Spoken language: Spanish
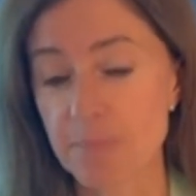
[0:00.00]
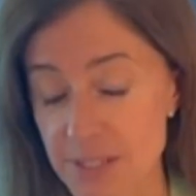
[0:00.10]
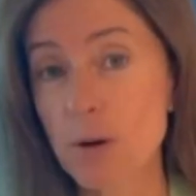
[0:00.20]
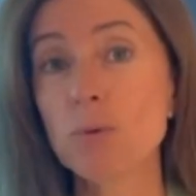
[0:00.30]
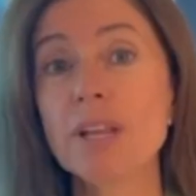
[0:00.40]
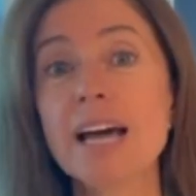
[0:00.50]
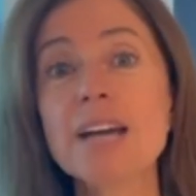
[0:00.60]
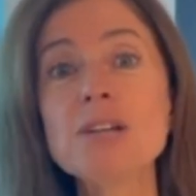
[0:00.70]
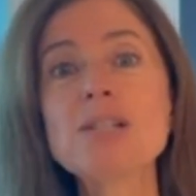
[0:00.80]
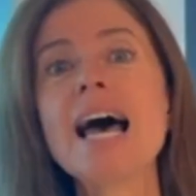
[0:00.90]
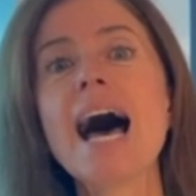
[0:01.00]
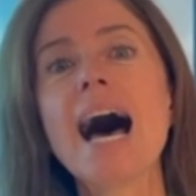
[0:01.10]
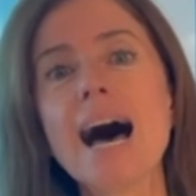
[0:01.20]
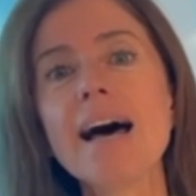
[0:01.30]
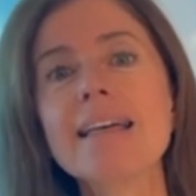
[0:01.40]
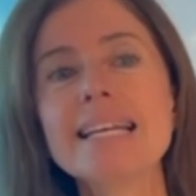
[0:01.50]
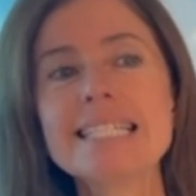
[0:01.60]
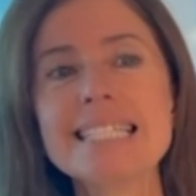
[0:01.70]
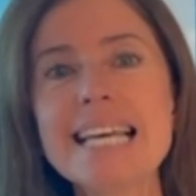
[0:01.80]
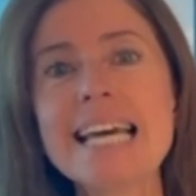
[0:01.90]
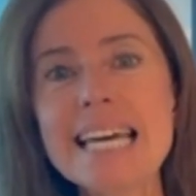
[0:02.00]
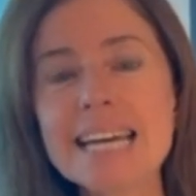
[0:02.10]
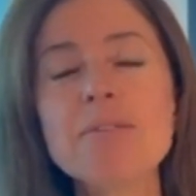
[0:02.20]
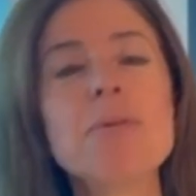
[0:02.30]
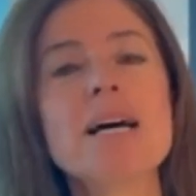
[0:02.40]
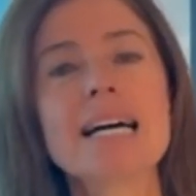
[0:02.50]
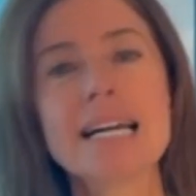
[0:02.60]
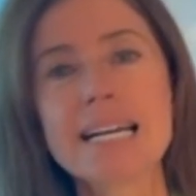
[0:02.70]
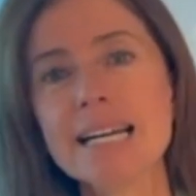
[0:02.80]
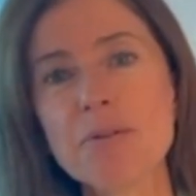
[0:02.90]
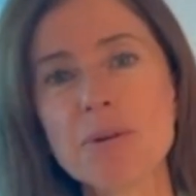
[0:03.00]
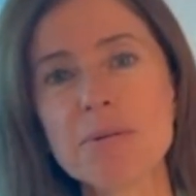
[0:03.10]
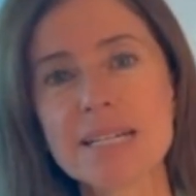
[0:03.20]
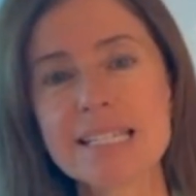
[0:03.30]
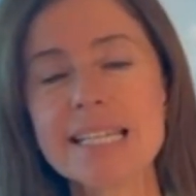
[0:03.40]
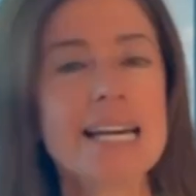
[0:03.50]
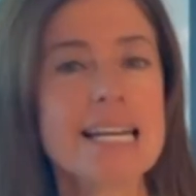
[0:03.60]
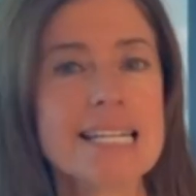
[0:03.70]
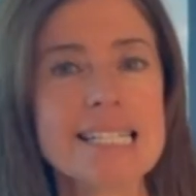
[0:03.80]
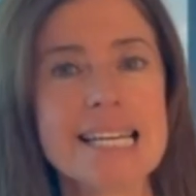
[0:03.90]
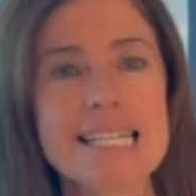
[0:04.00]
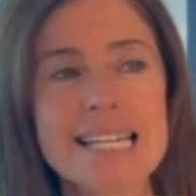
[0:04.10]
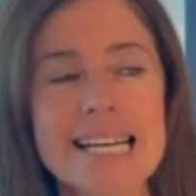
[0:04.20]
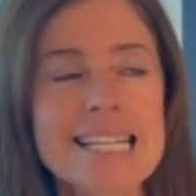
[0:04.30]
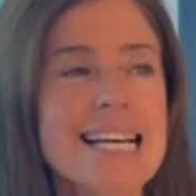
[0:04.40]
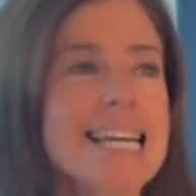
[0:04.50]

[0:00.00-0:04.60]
secundarios a seguir una carrera universitaria en ciencias.